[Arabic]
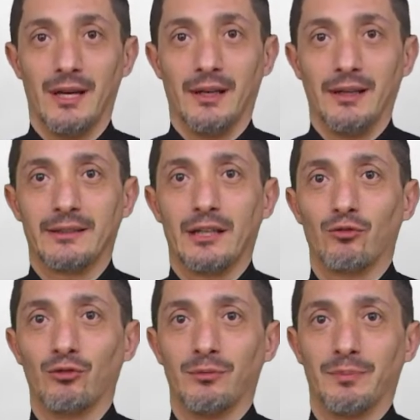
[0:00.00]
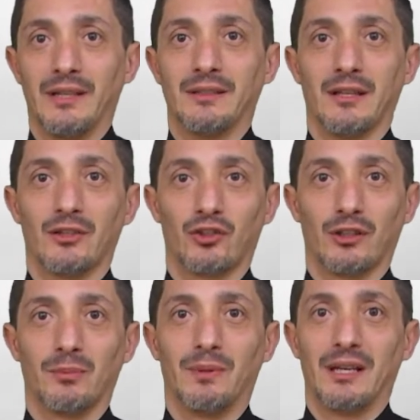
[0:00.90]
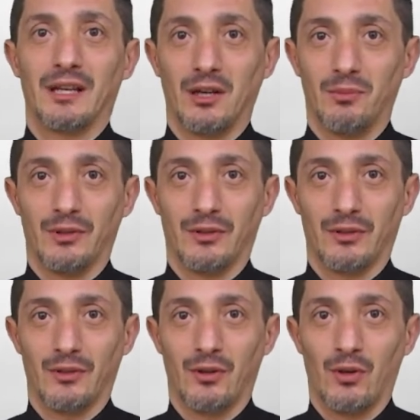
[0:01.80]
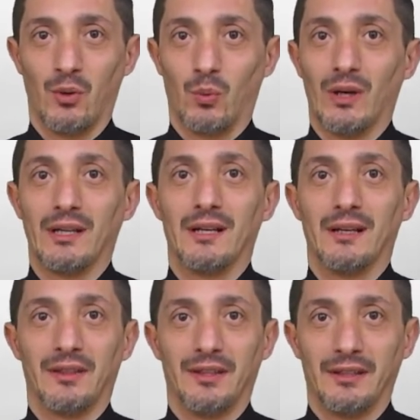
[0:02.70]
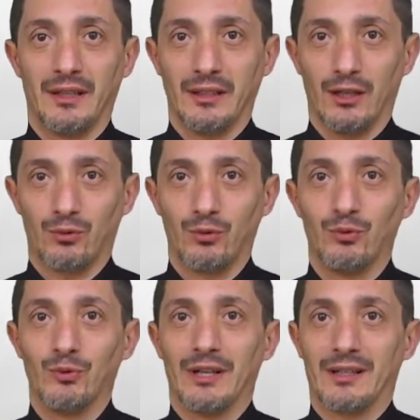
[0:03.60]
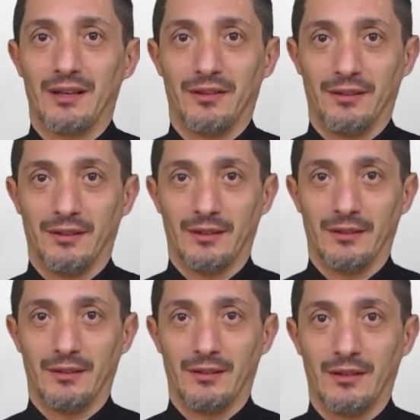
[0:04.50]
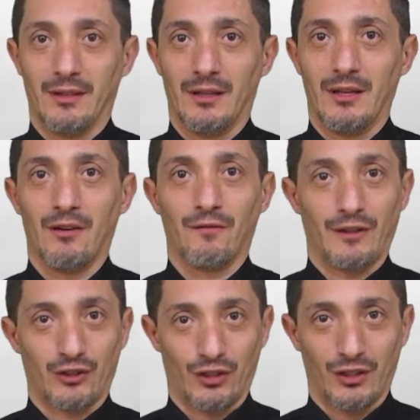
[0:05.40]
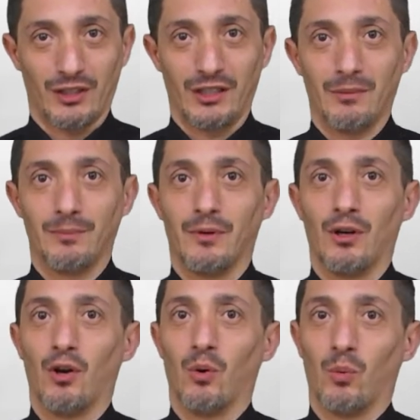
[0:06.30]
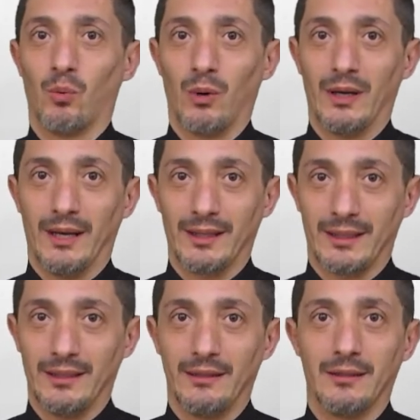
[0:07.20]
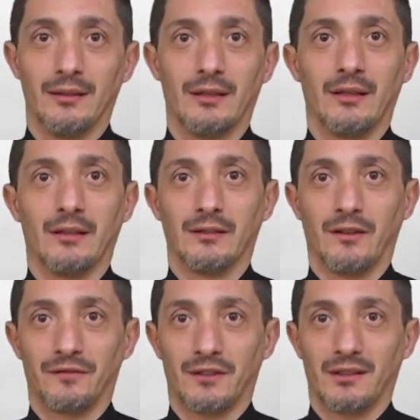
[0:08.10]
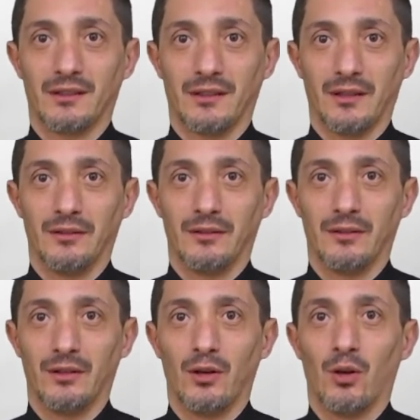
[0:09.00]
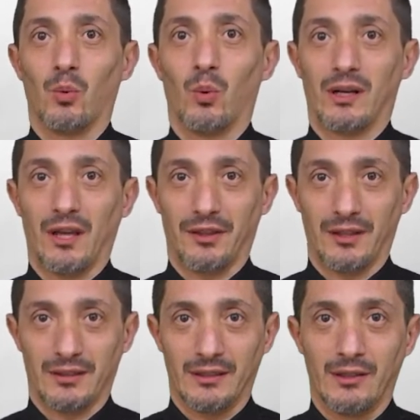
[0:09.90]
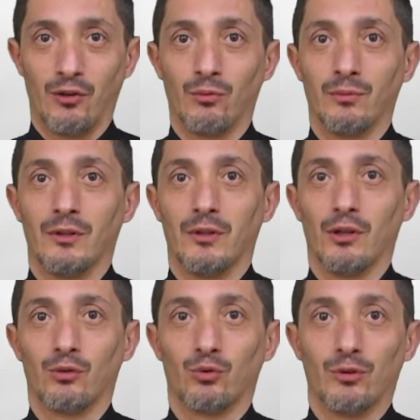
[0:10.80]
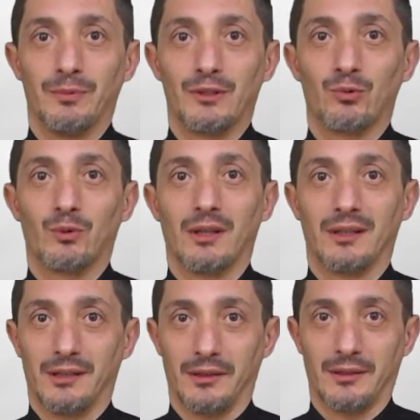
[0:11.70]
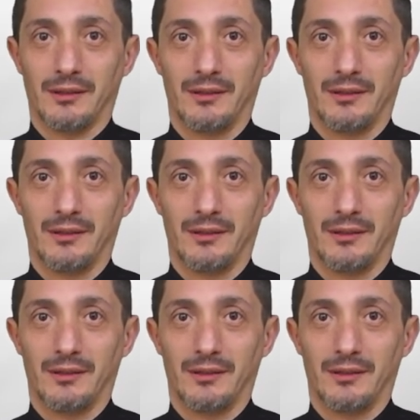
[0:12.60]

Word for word: لا تكن بين شربي الخمر ولا الذين يأكلون كثيرا فالشريب والأكيل يفتقران وكثرة النوم تلبسك الخرق